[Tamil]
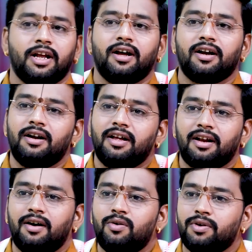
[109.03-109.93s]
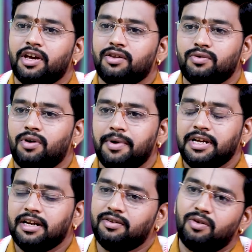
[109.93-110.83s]
கிரகங்களில் ராகு கேத்து
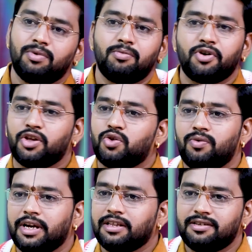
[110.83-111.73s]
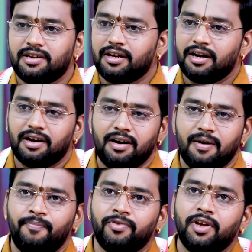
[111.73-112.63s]
அப்படிங்கிறது ரொம்ப முக்கியத்துவம் வாய்ந்த சில கிரகங்கள்
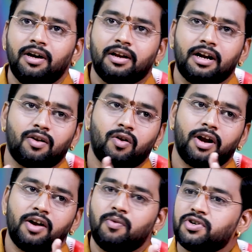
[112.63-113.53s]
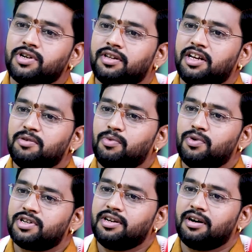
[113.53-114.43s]
ரெட்ரோகிரேட் வேர்ஷன் தான் இது
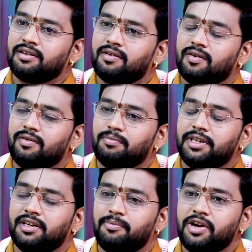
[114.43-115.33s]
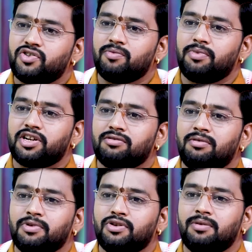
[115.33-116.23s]
மோஸ்ட்லி நடந்துட்டுருக்கும் பார்த்திங்கன்னா மேஷம்
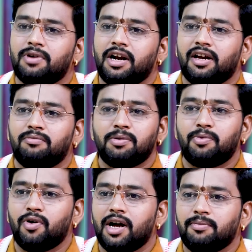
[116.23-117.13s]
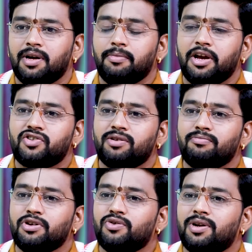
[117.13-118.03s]
ரிஷபம் மிதுனம் கடகம்னு போகாமல்
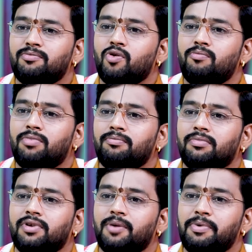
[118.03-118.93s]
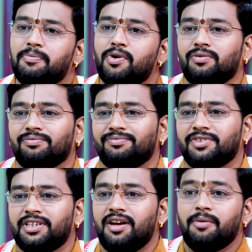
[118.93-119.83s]
மேஷம் மிதுனம் கும்பம் எப்படி போகும்
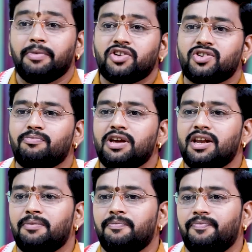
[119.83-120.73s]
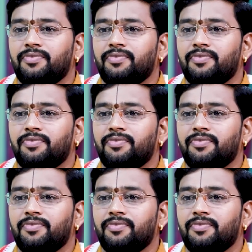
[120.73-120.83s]
மேஷம் மீனம்